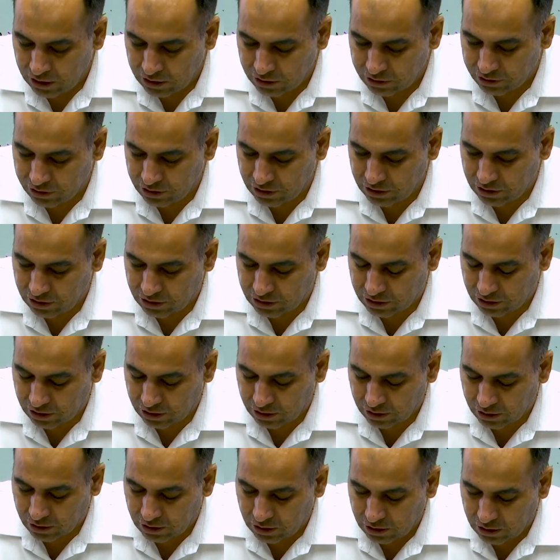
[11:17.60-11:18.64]
जी से
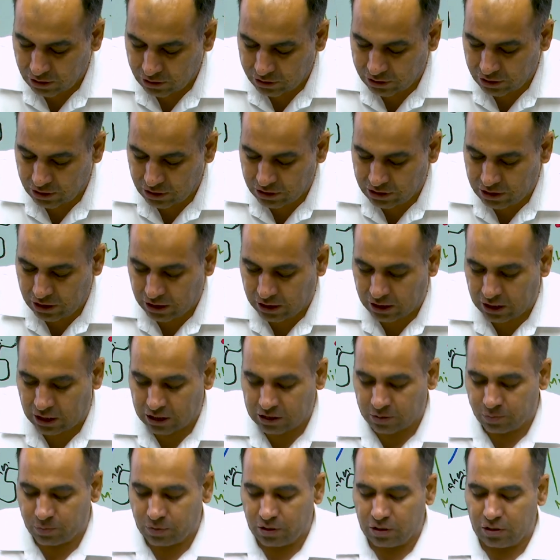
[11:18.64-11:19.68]
जी इसी
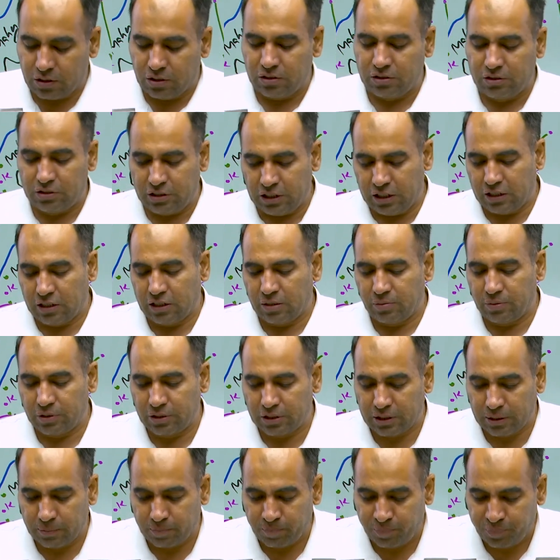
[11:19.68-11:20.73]
क्लास में है ठीक है
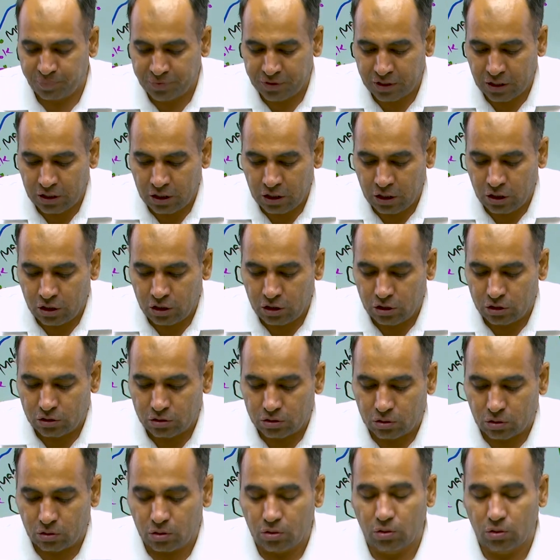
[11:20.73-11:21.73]
बेटा तो